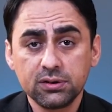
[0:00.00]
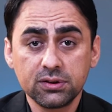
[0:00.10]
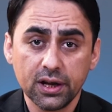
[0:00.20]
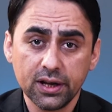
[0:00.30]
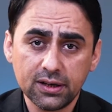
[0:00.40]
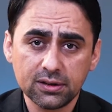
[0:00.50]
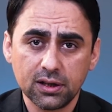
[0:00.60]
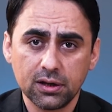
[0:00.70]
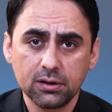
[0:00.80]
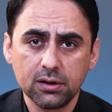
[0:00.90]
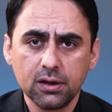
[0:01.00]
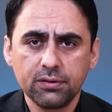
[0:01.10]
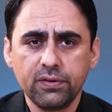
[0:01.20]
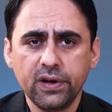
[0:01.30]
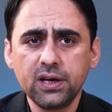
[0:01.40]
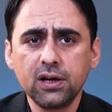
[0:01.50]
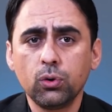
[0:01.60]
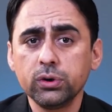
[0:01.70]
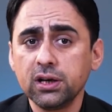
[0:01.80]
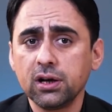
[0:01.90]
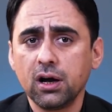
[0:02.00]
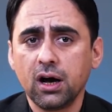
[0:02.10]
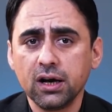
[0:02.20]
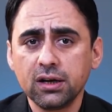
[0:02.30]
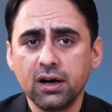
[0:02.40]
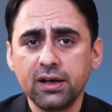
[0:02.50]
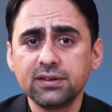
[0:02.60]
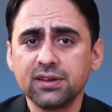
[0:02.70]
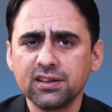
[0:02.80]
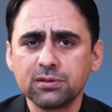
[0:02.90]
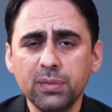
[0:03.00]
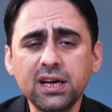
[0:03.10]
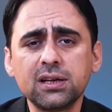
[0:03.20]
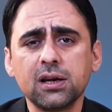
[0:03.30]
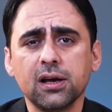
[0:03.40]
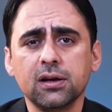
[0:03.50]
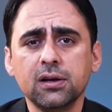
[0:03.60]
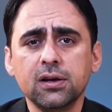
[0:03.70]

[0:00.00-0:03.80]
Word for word: Dayakla veya ona hakaret etmekle